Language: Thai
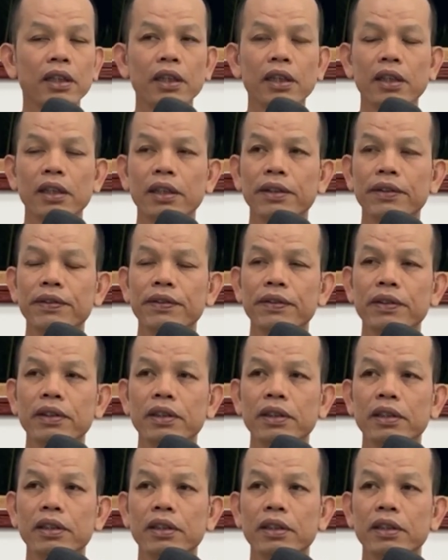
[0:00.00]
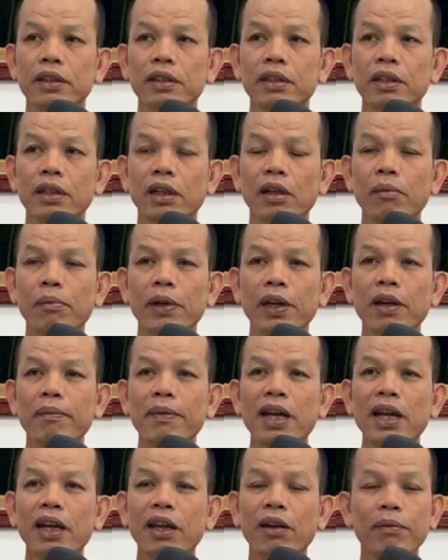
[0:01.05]
นี่เอาไป
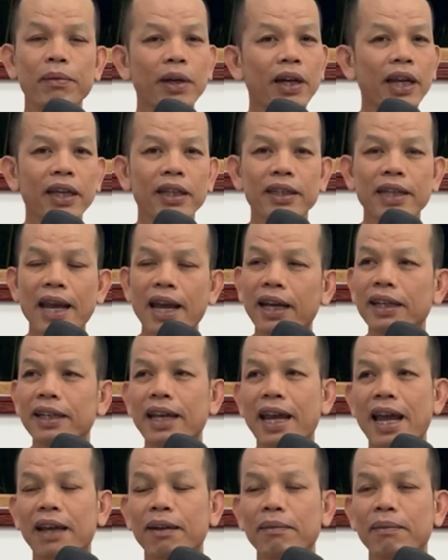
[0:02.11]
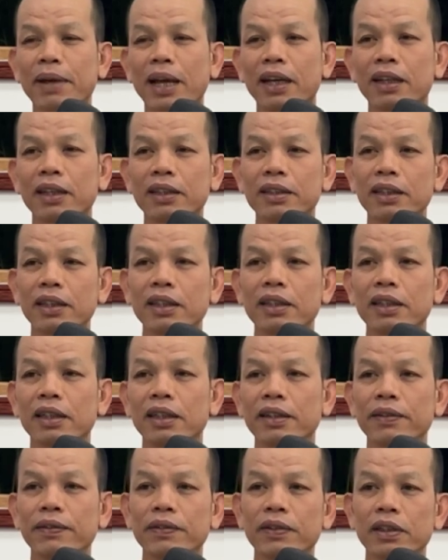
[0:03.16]
เอามาแล้วว่าไรจักอย่างบันสิ่ง
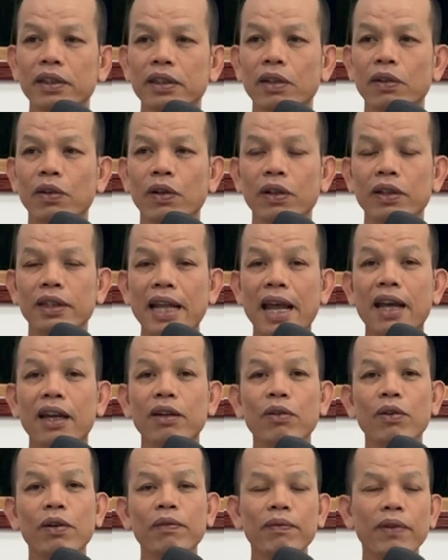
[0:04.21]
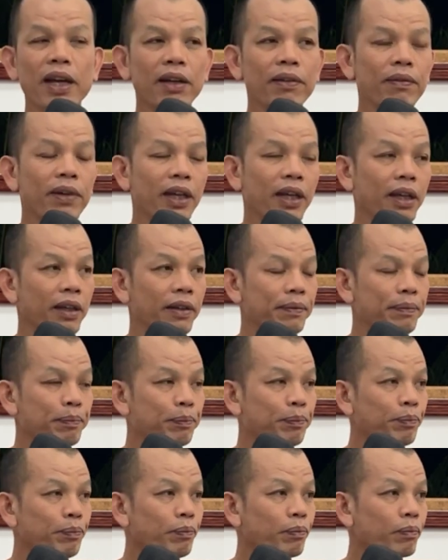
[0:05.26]
ที่เจ้าของตั้งความหวังไว้
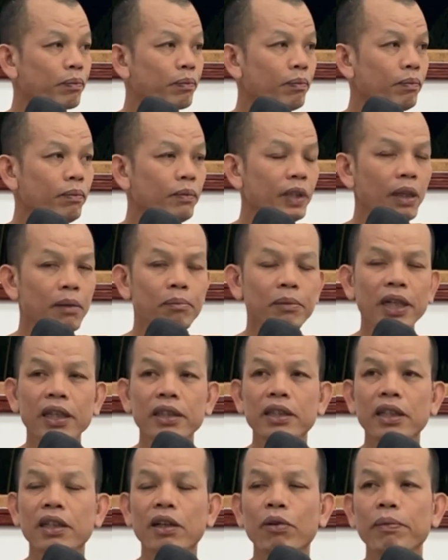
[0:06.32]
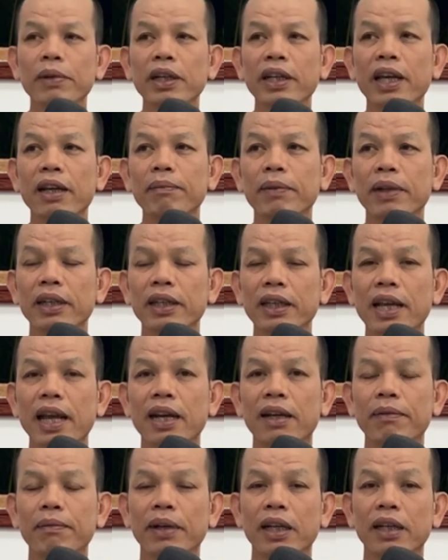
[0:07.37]
เมื่อสิเขาไปเรียนปริ
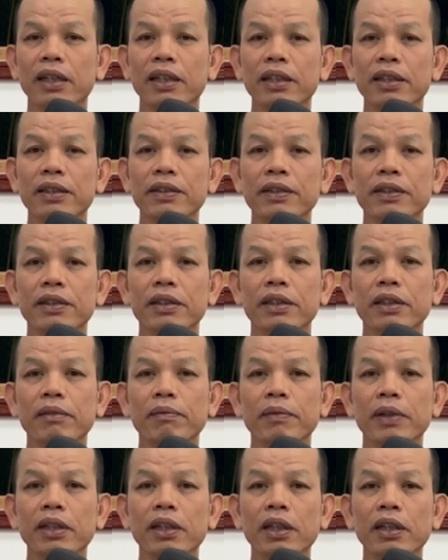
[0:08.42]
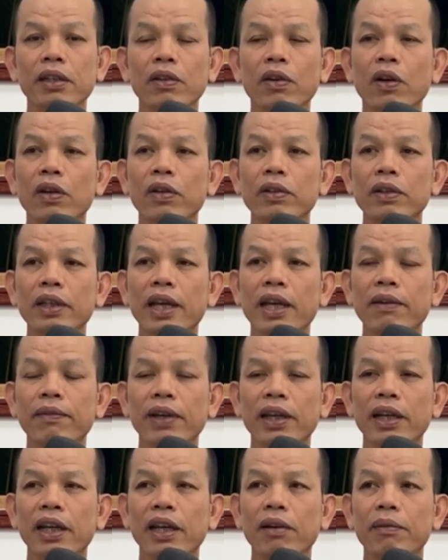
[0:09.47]
ยัติบันไปติดต่อโรงเรียน
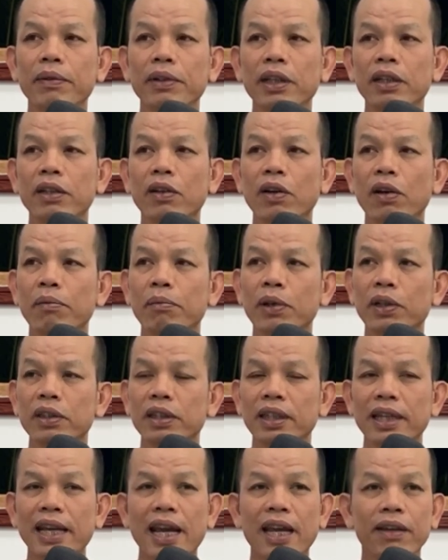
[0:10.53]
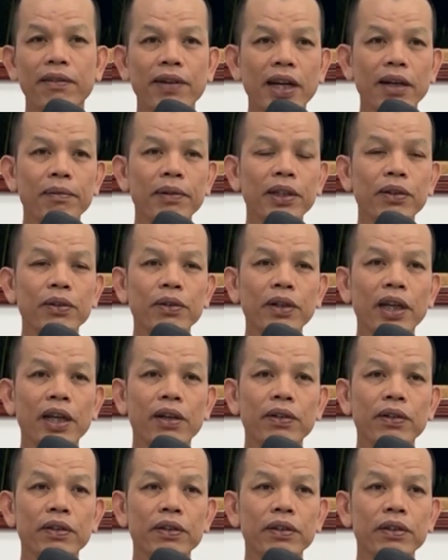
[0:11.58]
ไว้แล้ว ไปติดต่อมองสีง่ายวัดไปอยู่แล้ว